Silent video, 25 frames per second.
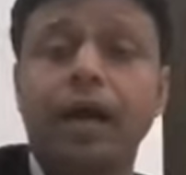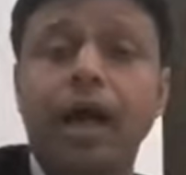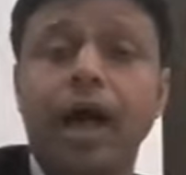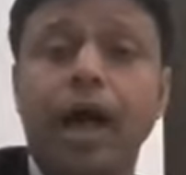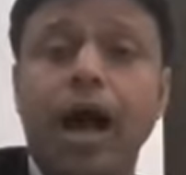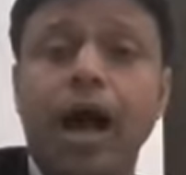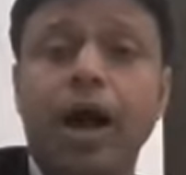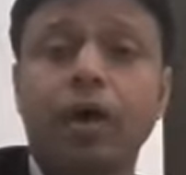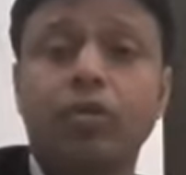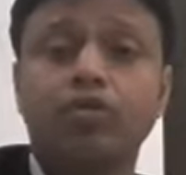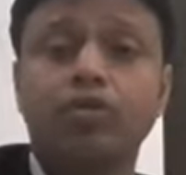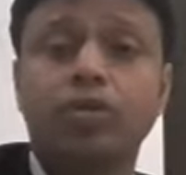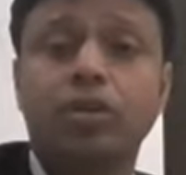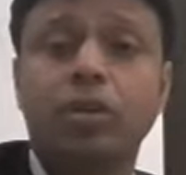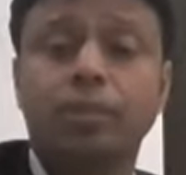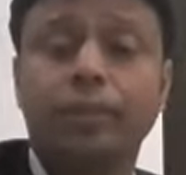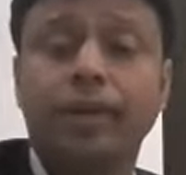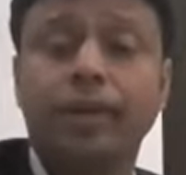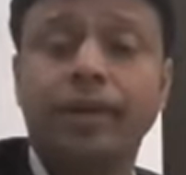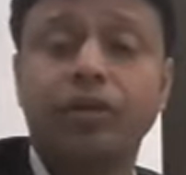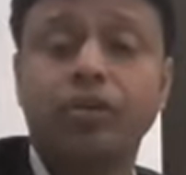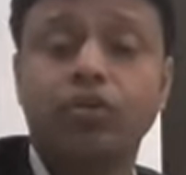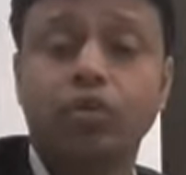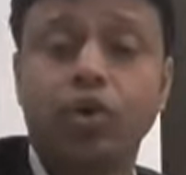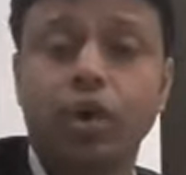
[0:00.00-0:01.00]
हाउस
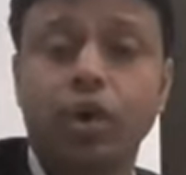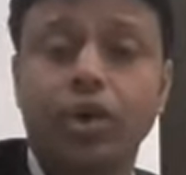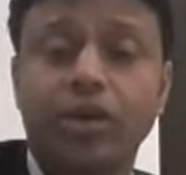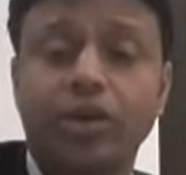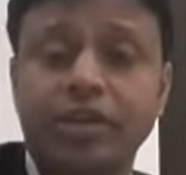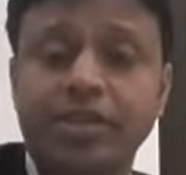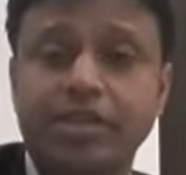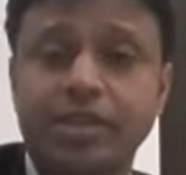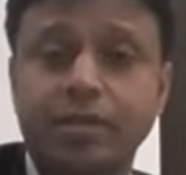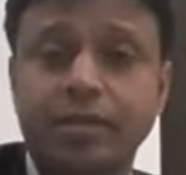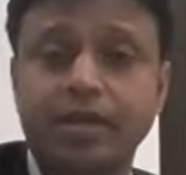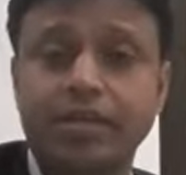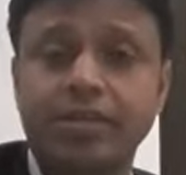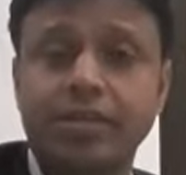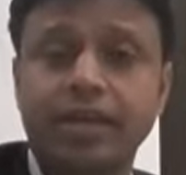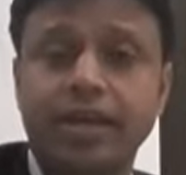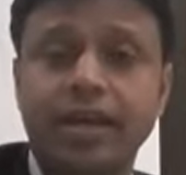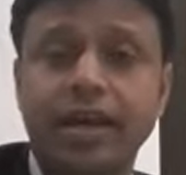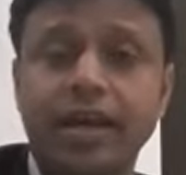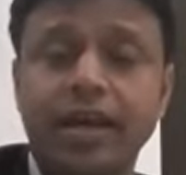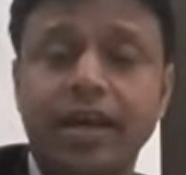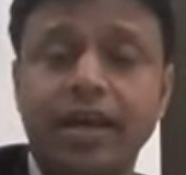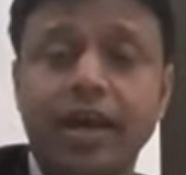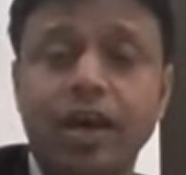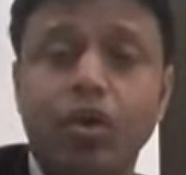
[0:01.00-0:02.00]
कीपिंग टॉयलेटरीज भेजना है
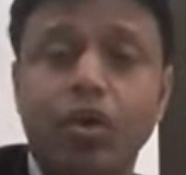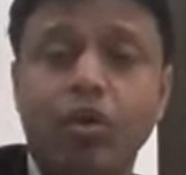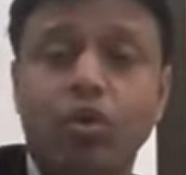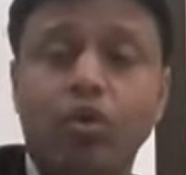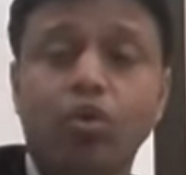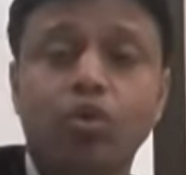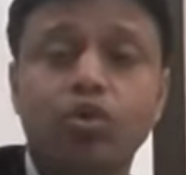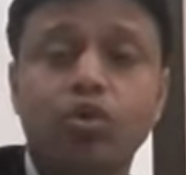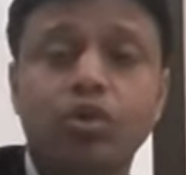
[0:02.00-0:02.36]
कौन